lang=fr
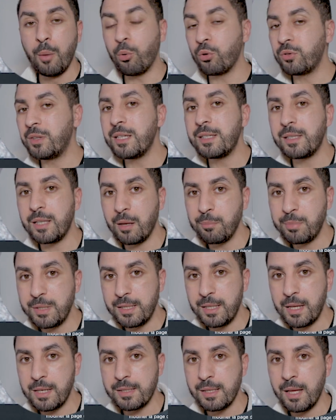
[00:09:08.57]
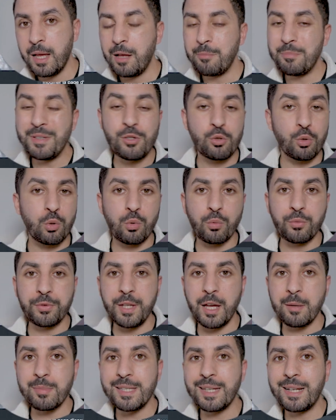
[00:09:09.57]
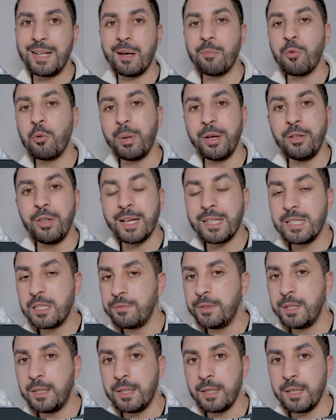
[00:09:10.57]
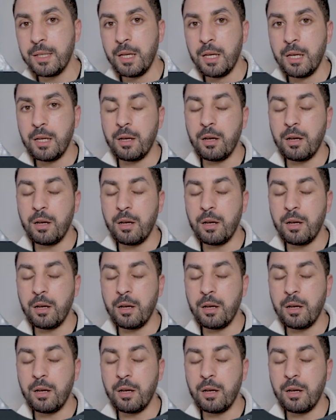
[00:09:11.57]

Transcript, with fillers: pour tester un business, mais sur le long terme, c'est clairement pas une activité